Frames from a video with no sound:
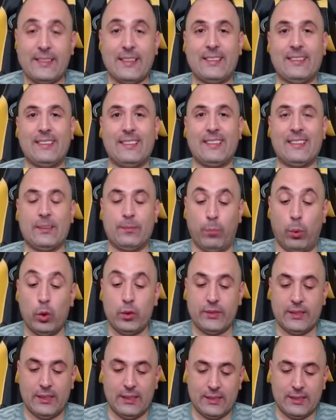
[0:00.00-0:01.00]
ettirdik.
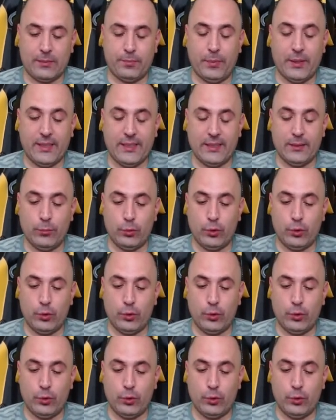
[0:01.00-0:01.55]
Postaladık. Bakalım